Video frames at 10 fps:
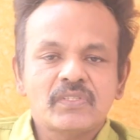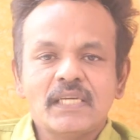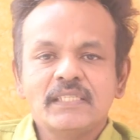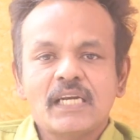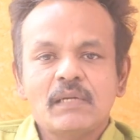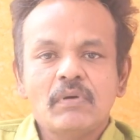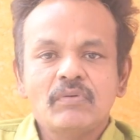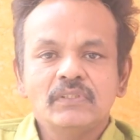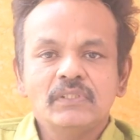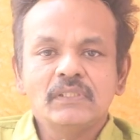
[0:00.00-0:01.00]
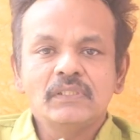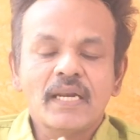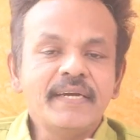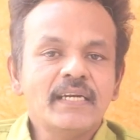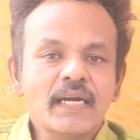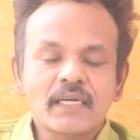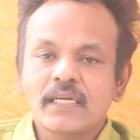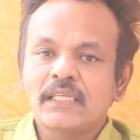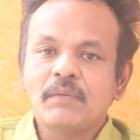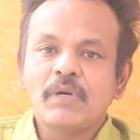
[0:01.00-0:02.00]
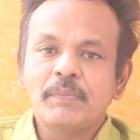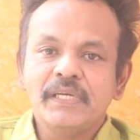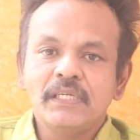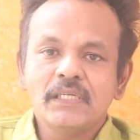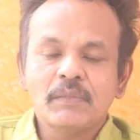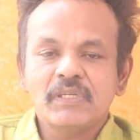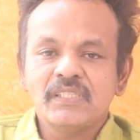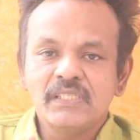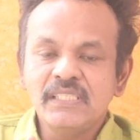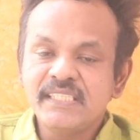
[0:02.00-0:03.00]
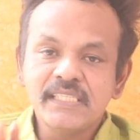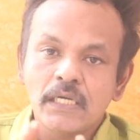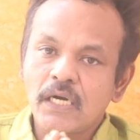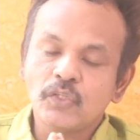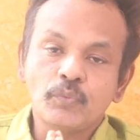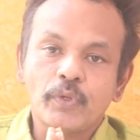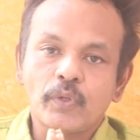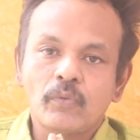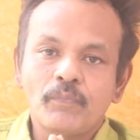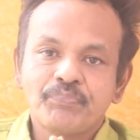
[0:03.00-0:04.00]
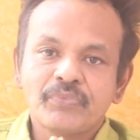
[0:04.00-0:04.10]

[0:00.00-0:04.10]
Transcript: சாதாரணமாக வந்து ரெய்டு நடக்கிறதாம்பா அப்படின்னு நம்ம ஈஸியாக கடந்து போயிடும்